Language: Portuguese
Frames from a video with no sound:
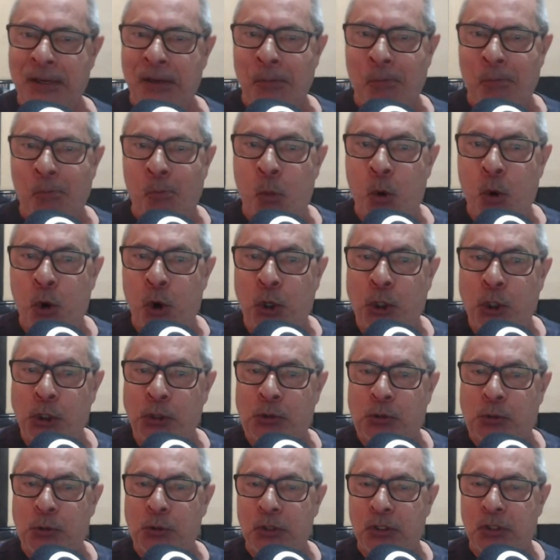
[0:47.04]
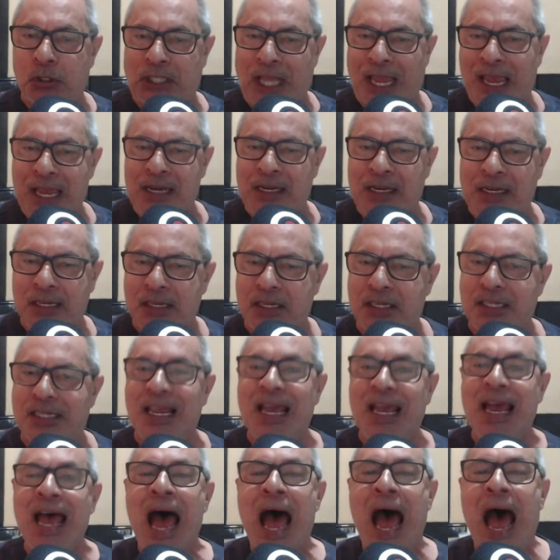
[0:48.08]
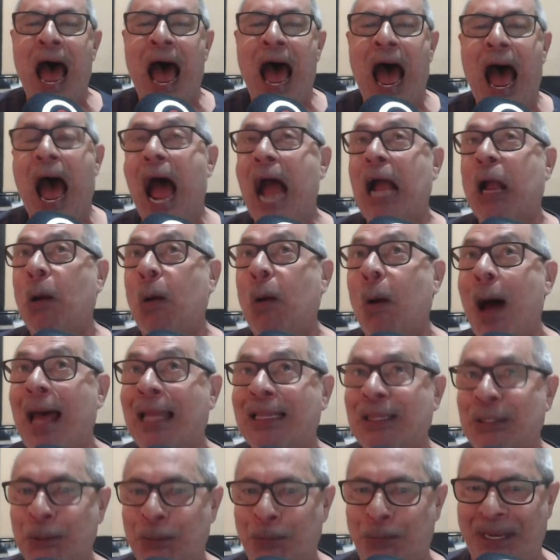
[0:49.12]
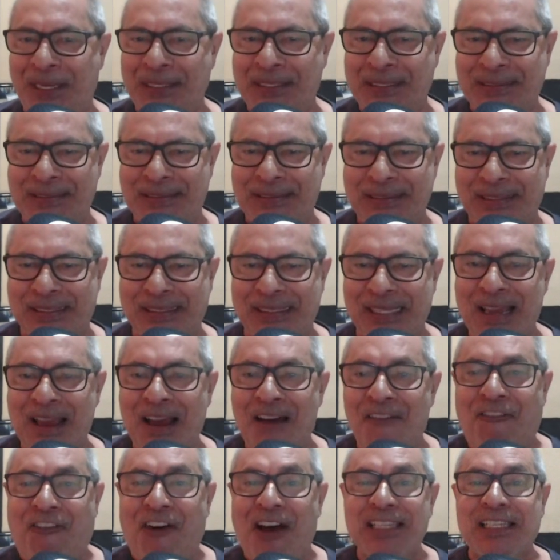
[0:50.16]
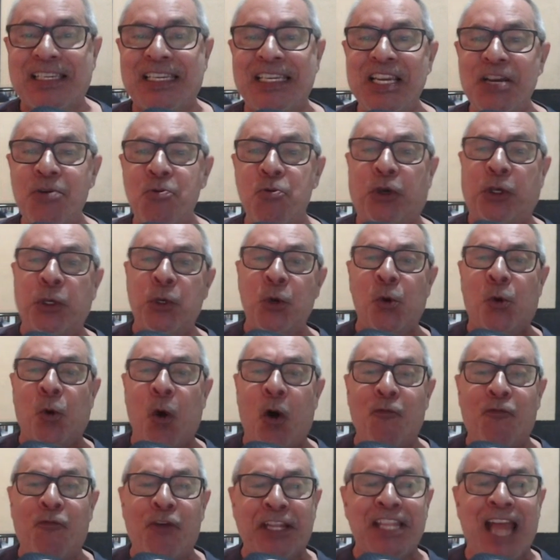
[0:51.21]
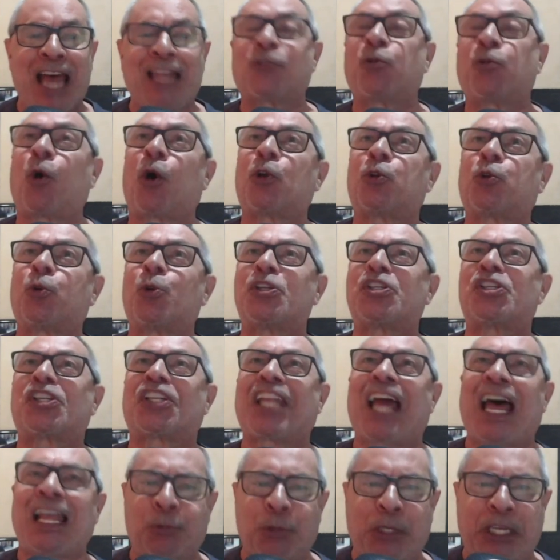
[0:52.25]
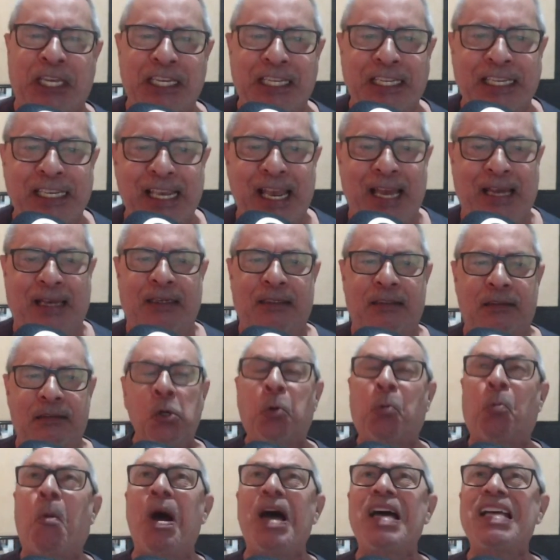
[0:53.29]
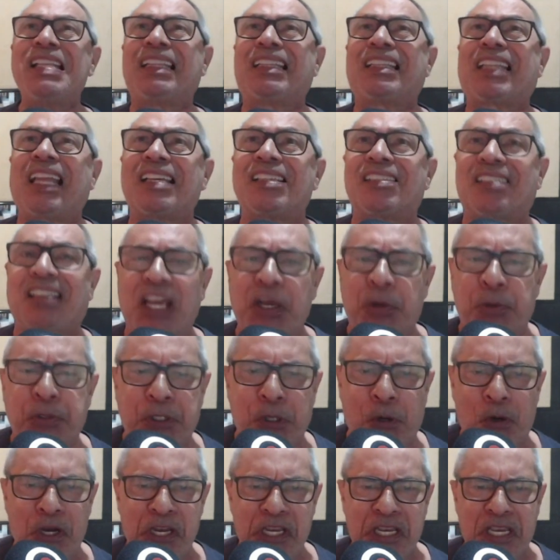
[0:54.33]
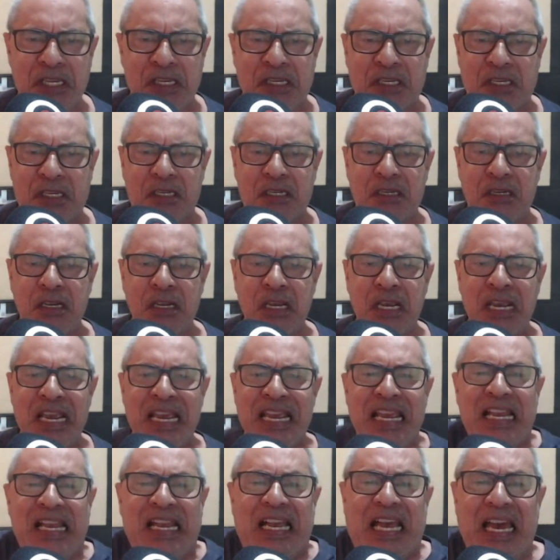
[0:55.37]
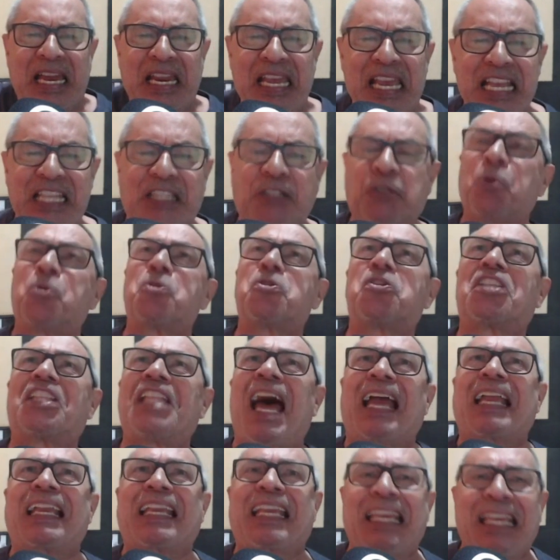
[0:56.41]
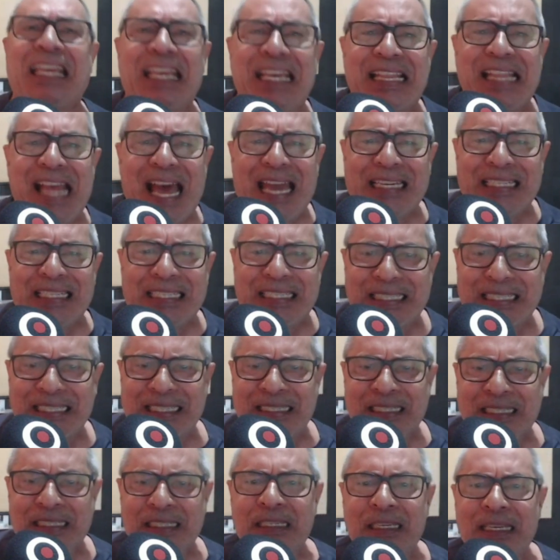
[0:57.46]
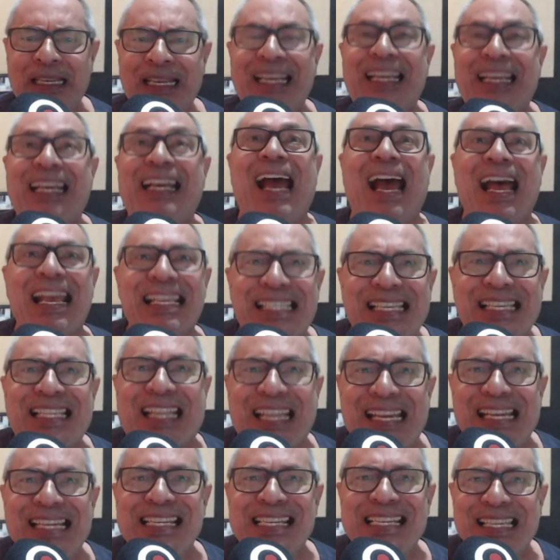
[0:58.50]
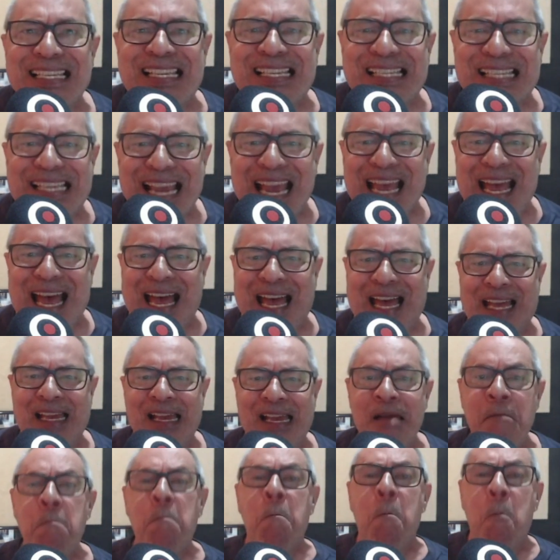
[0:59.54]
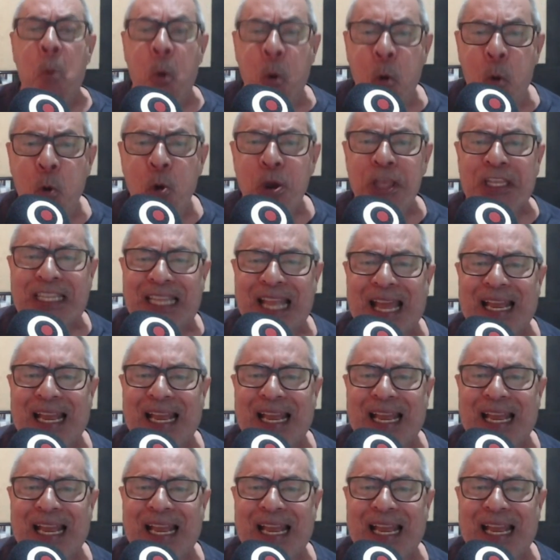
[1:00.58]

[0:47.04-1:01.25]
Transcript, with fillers: muitos deles, a quatro paredes, faziam o que o governador do estado queria. Quantas reuniões, gritos daqui e dali, gastança, muita